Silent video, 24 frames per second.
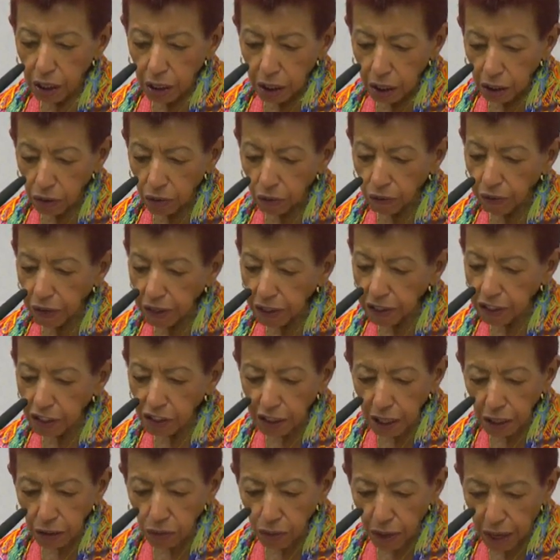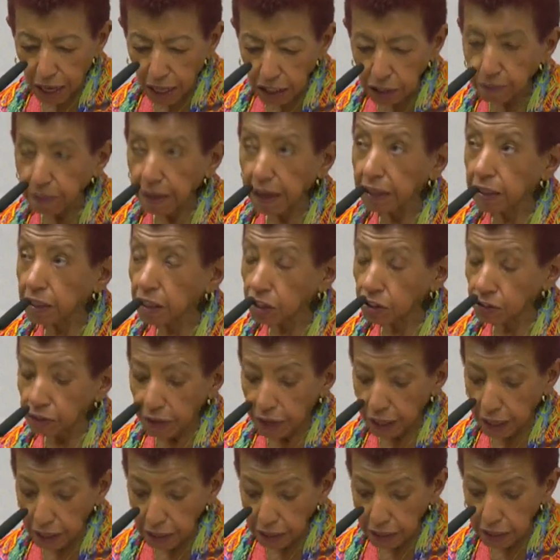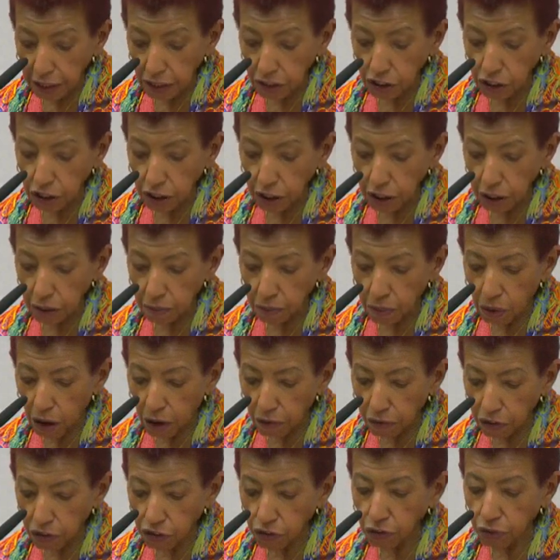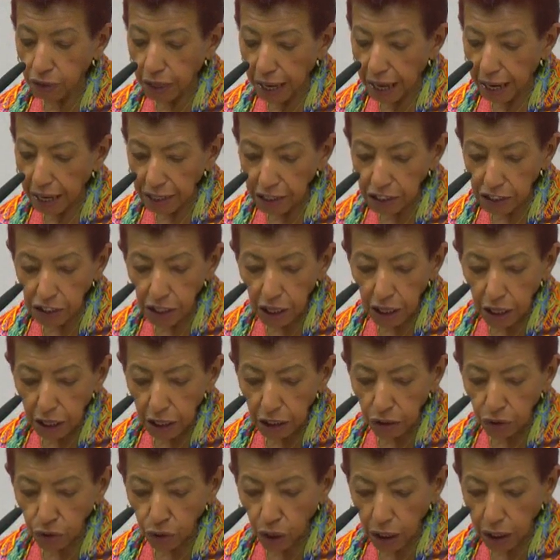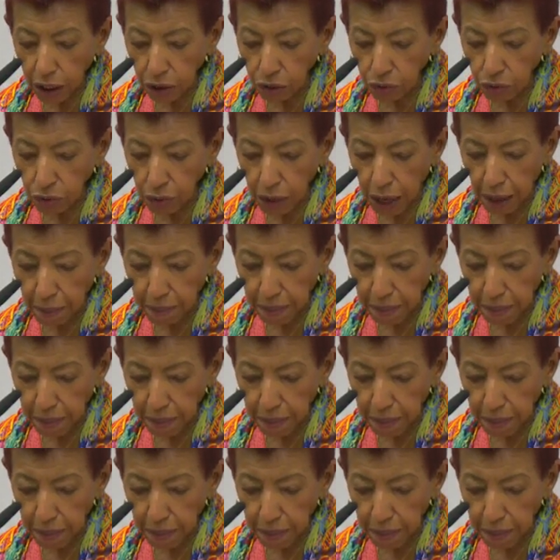e governos estaduais para a transferência de imóveis rurais em troca do